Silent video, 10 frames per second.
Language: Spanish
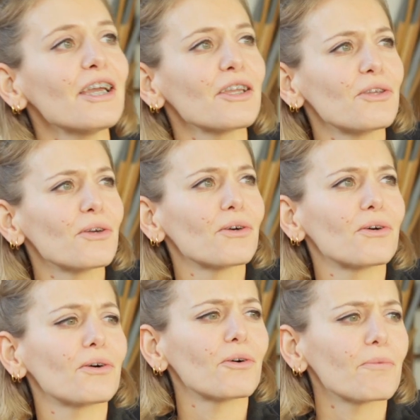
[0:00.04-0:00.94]

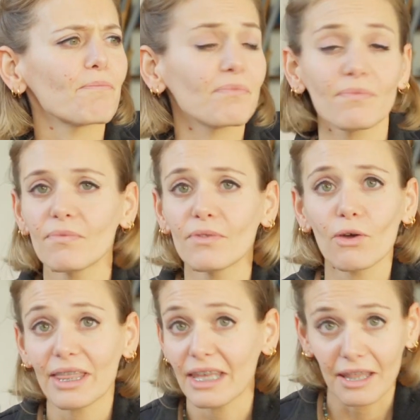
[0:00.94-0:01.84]
Yo no
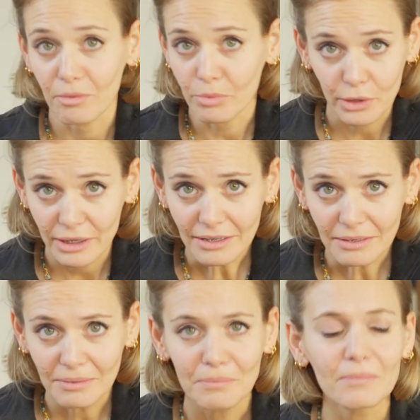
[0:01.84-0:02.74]
hacía deporte,
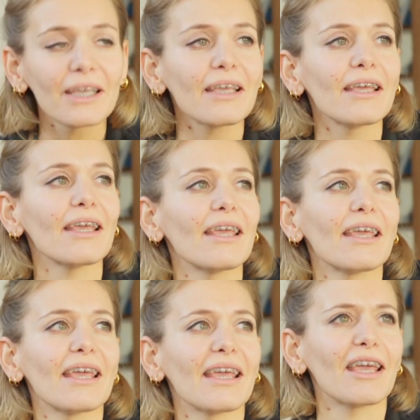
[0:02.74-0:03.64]

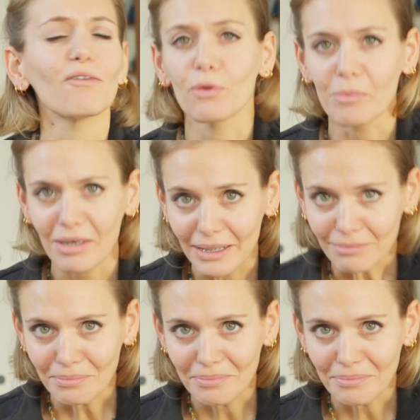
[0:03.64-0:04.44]
eh, fumaba,